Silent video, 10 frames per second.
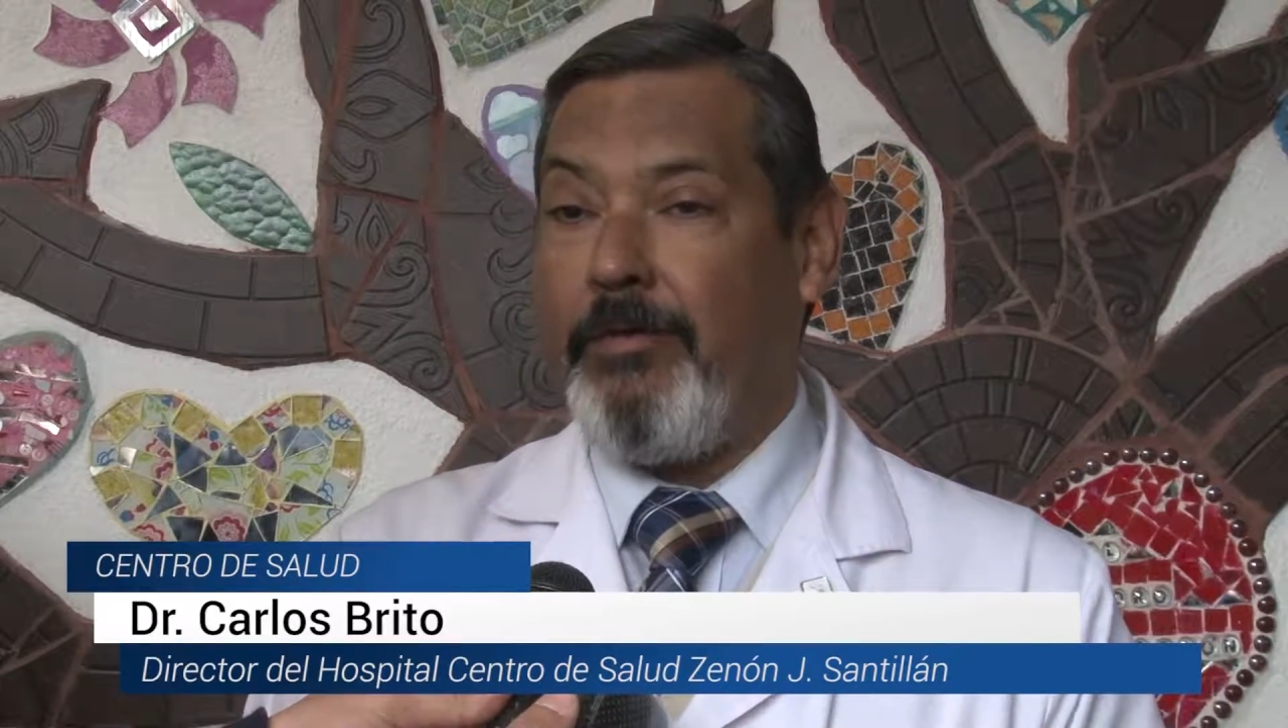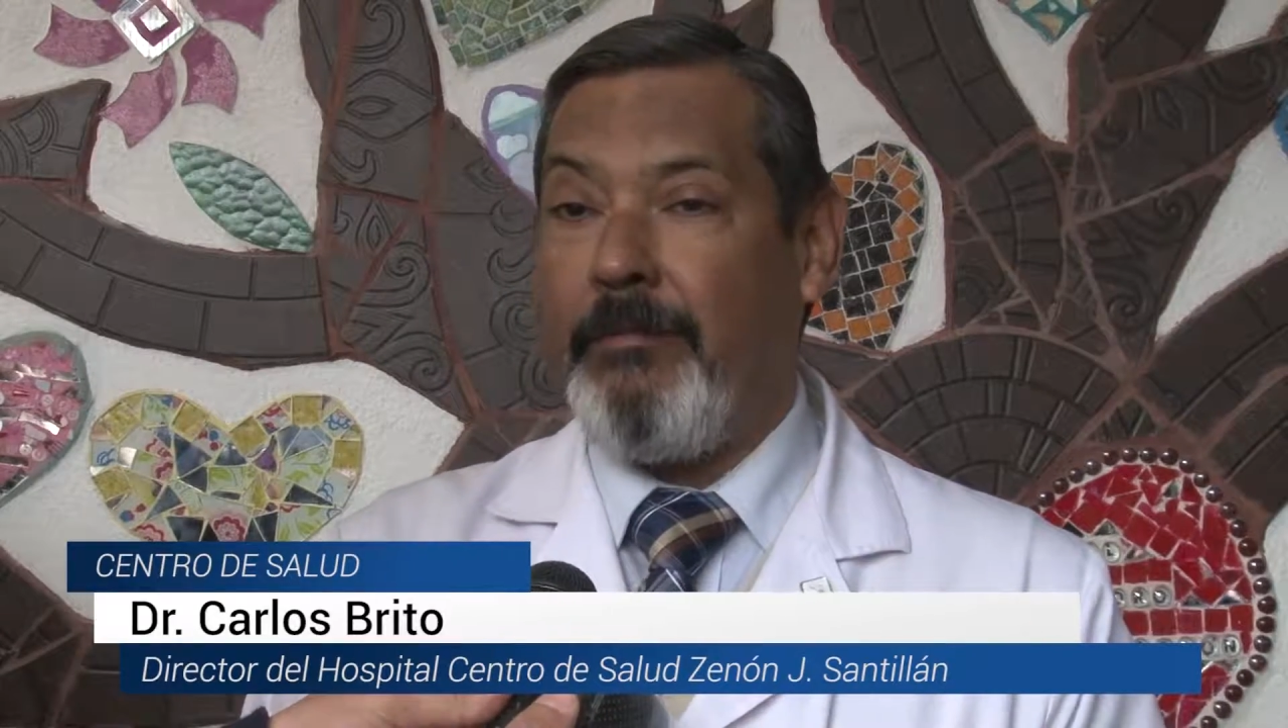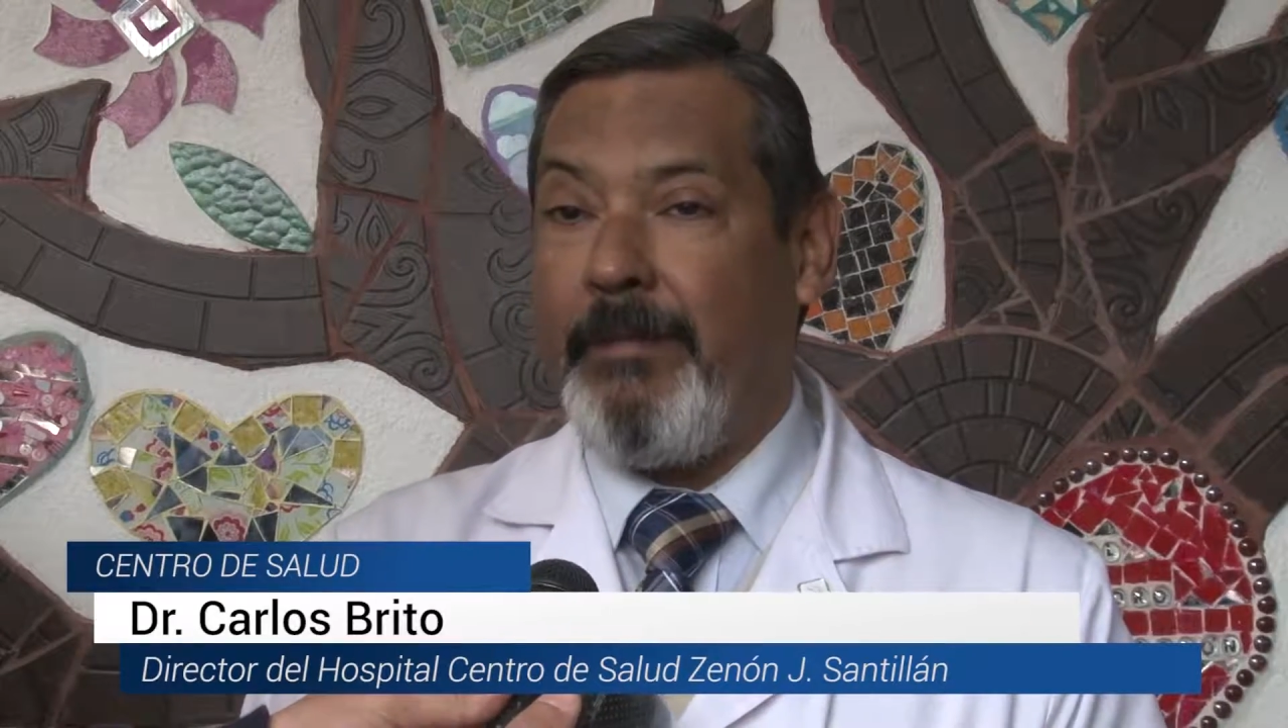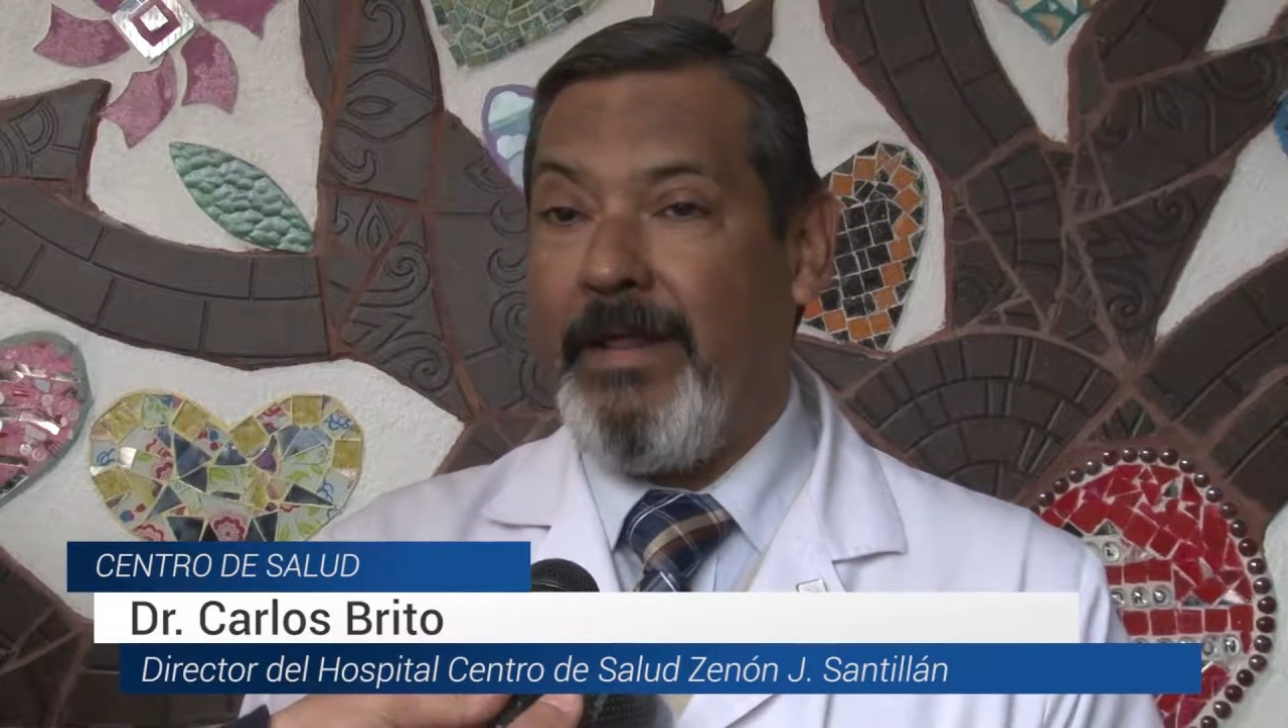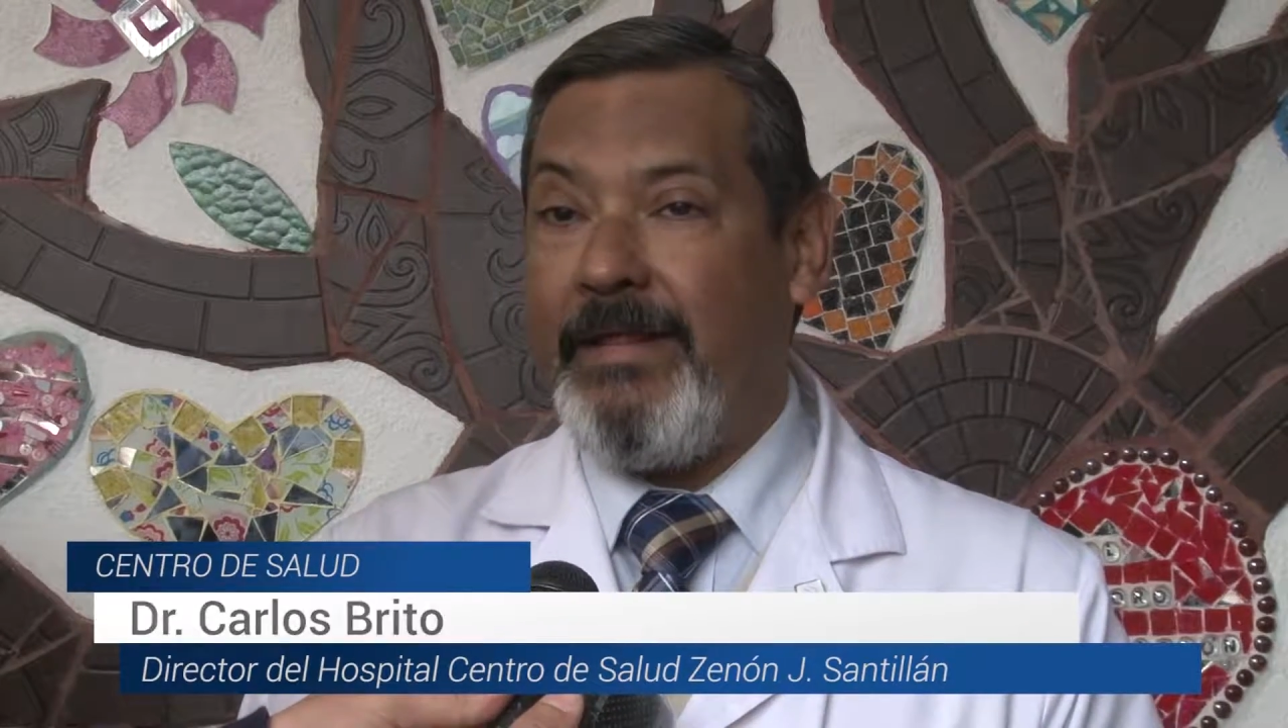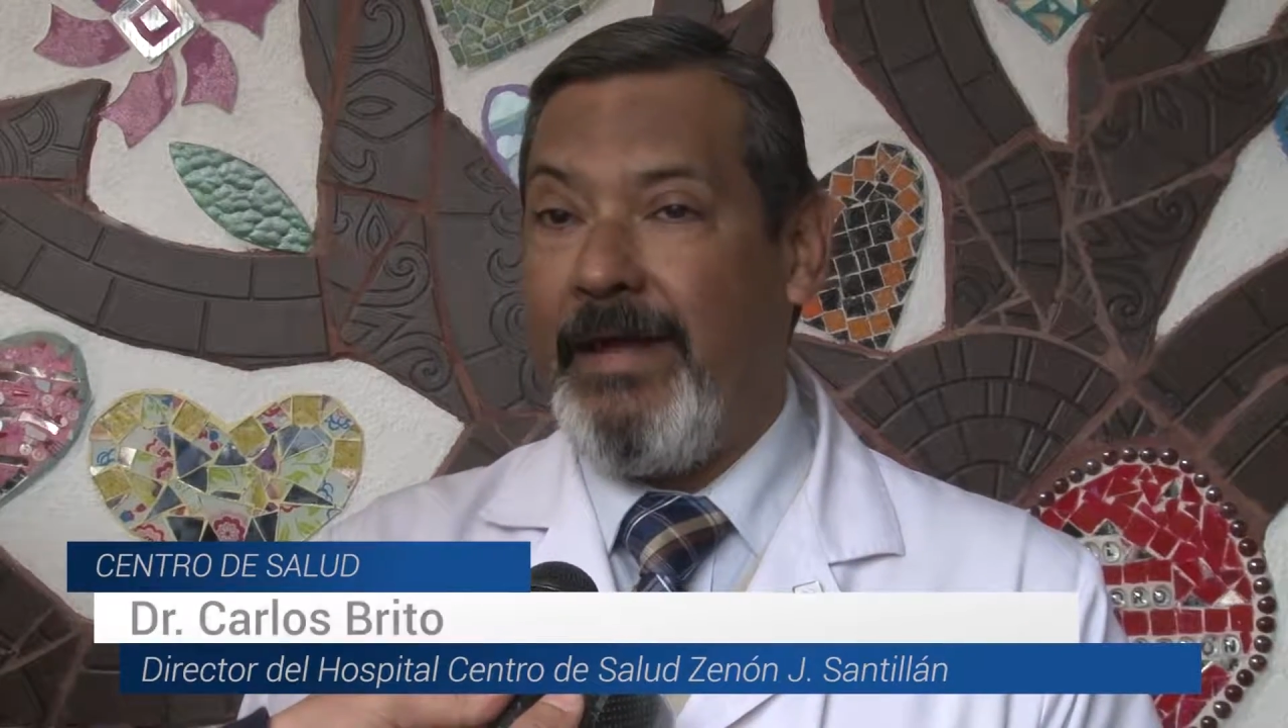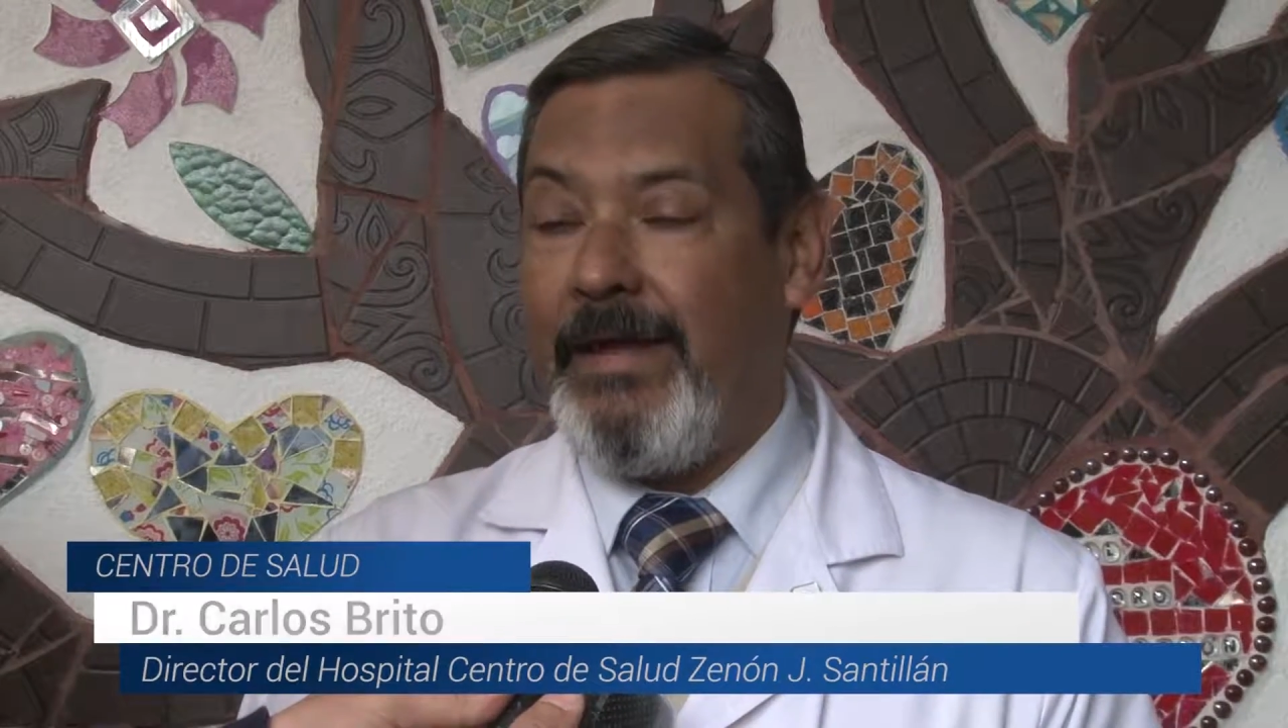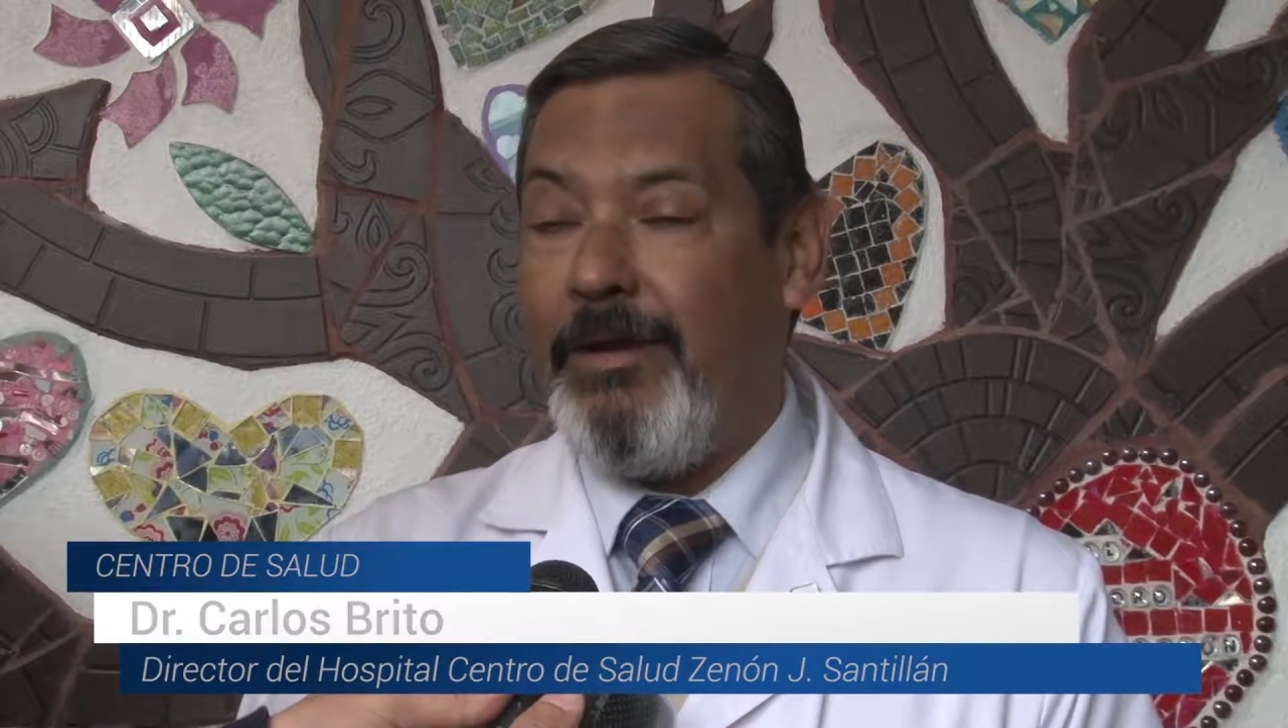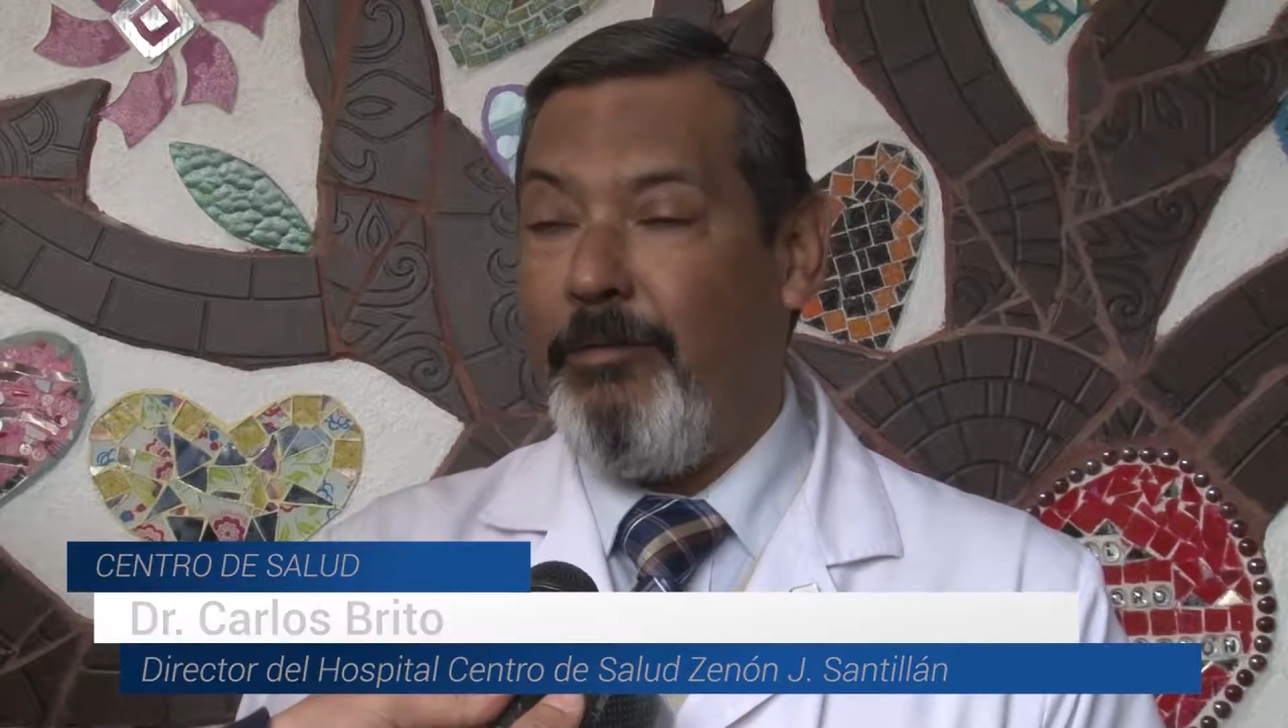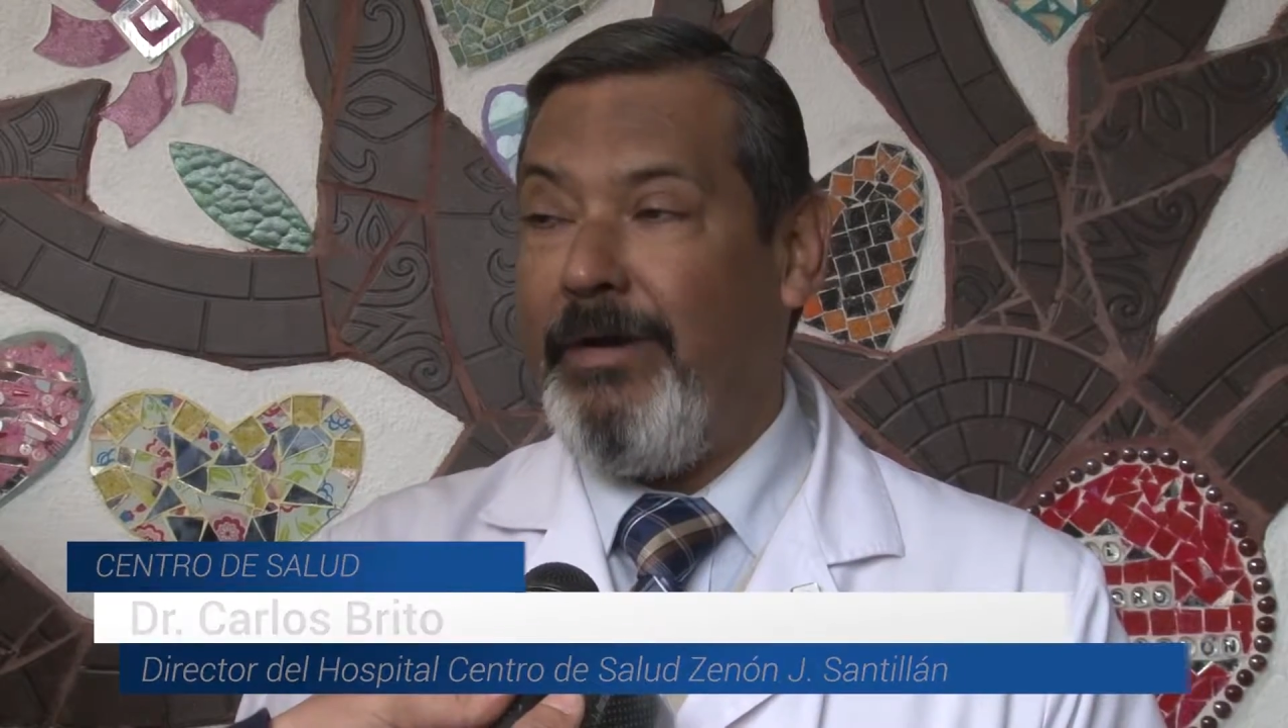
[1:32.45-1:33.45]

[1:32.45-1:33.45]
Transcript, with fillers: sorpresa,